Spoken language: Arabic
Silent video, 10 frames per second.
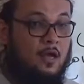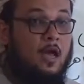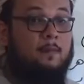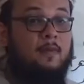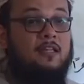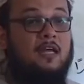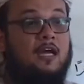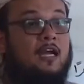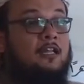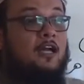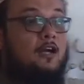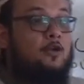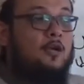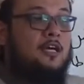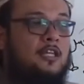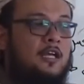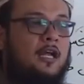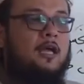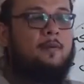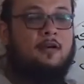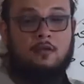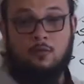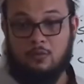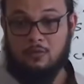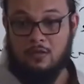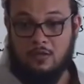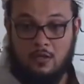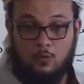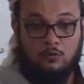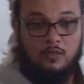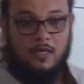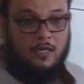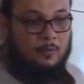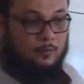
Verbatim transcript: أما إذا كان التغير كثير لا يبقى طهور يكون طاهر غير